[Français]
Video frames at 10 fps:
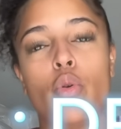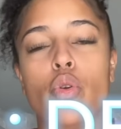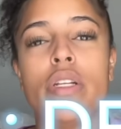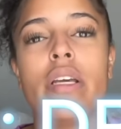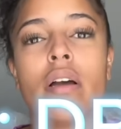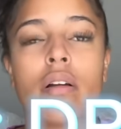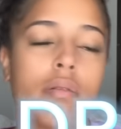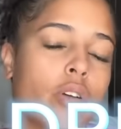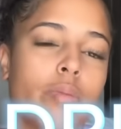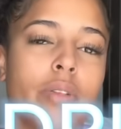Le lien,
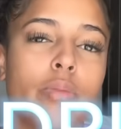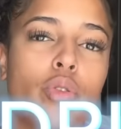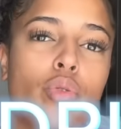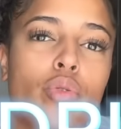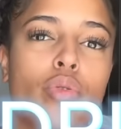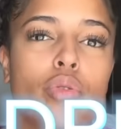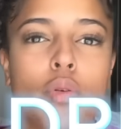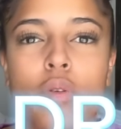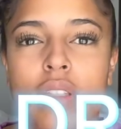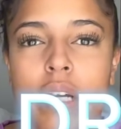comme d'habitude,
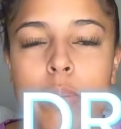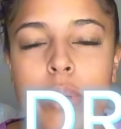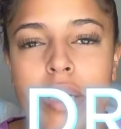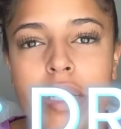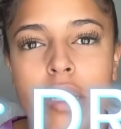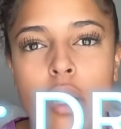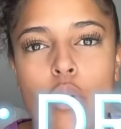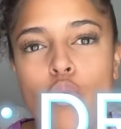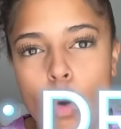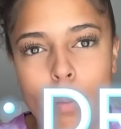commentaire épinglé
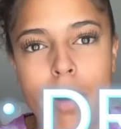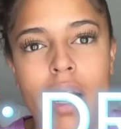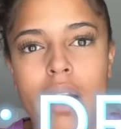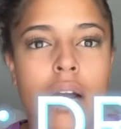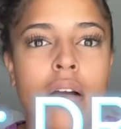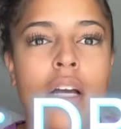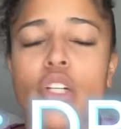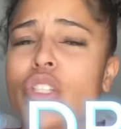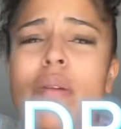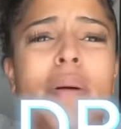ou en bas, là.
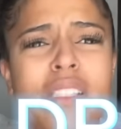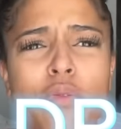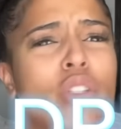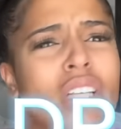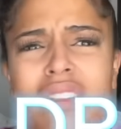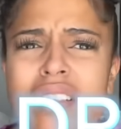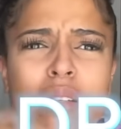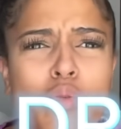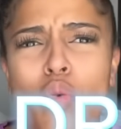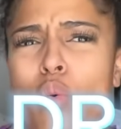Je sais pas s'il faut dire
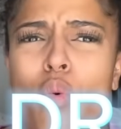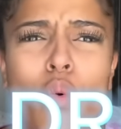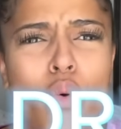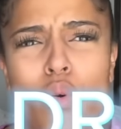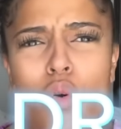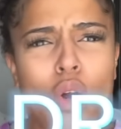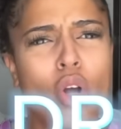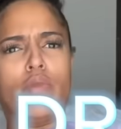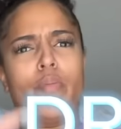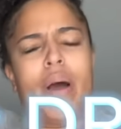description, euh,
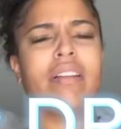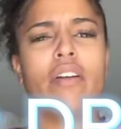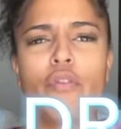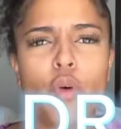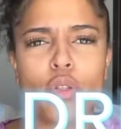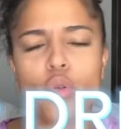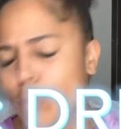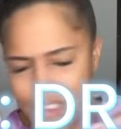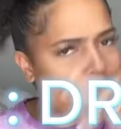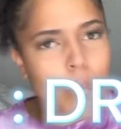barre d'infos et tout,
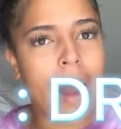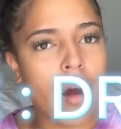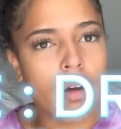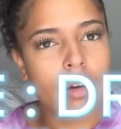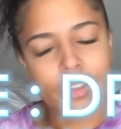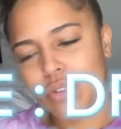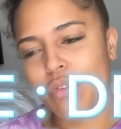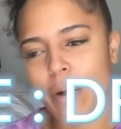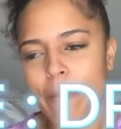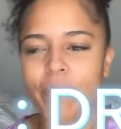mais c'est en bas, tu
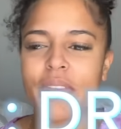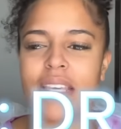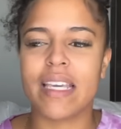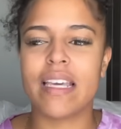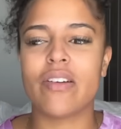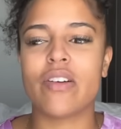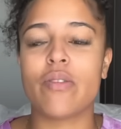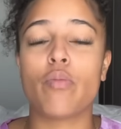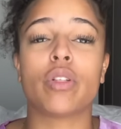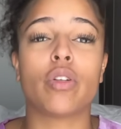vois. Et euh,
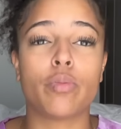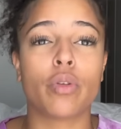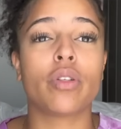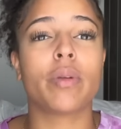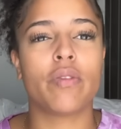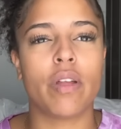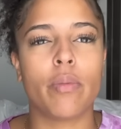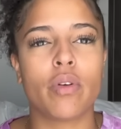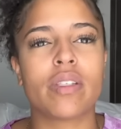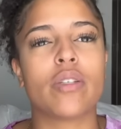moins 30%, bien
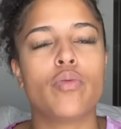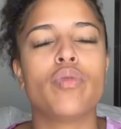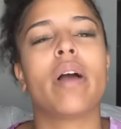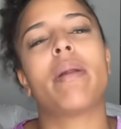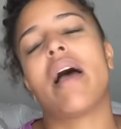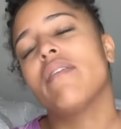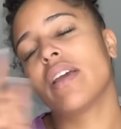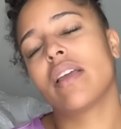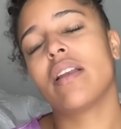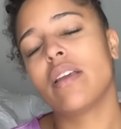évidemment, c'est cumulable
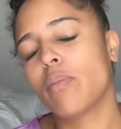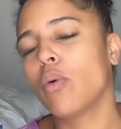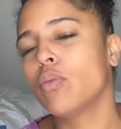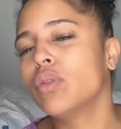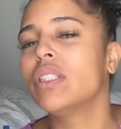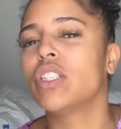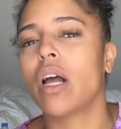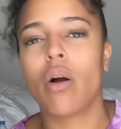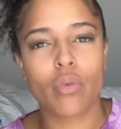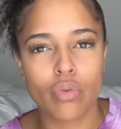avec les promos
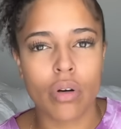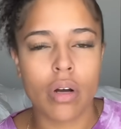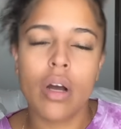déjà en cours.